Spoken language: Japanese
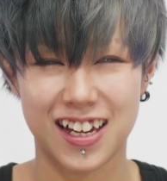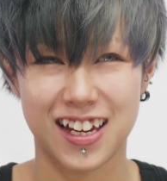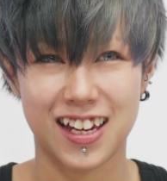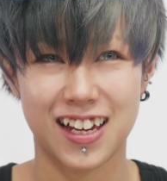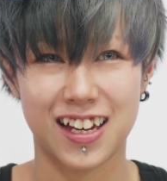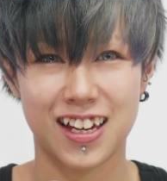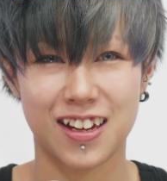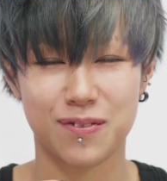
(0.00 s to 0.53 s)

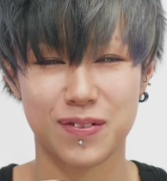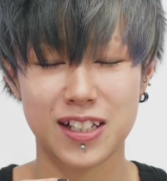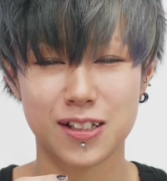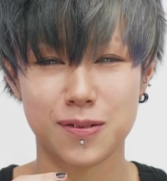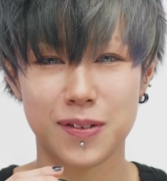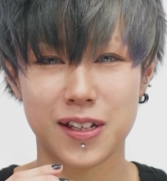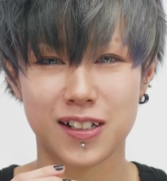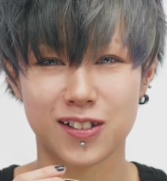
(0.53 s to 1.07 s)
えー、
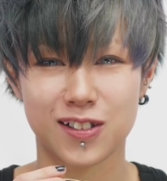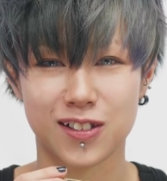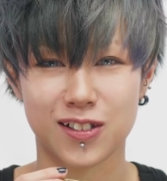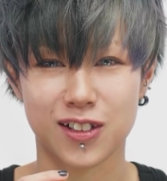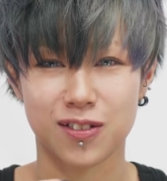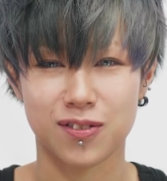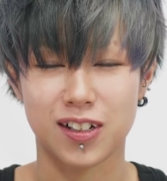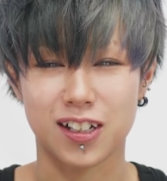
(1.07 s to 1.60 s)
メンズメイクの
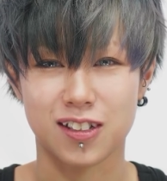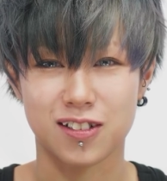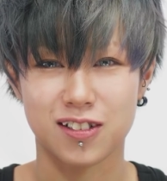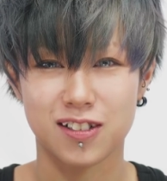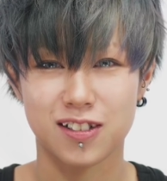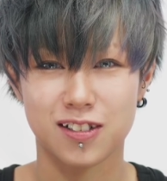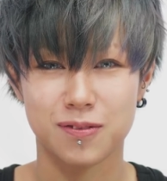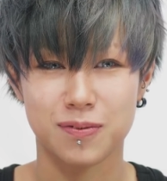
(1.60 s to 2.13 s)
時は
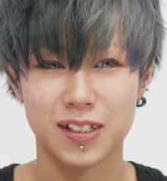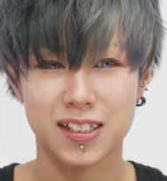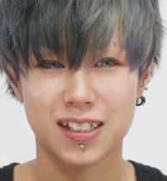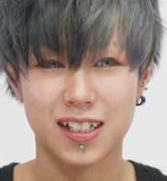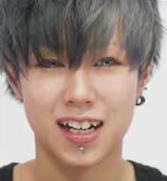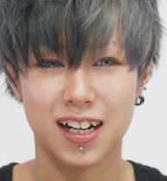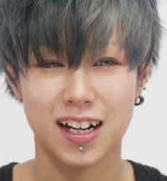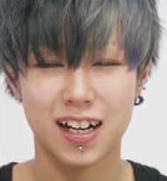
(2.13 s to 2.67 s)
極力
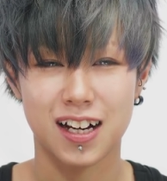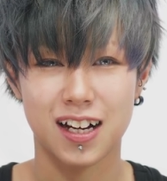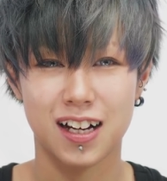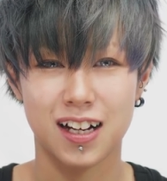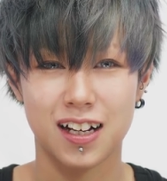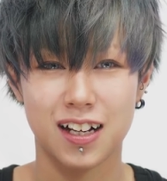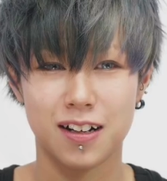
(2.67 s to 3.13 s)
マスカラ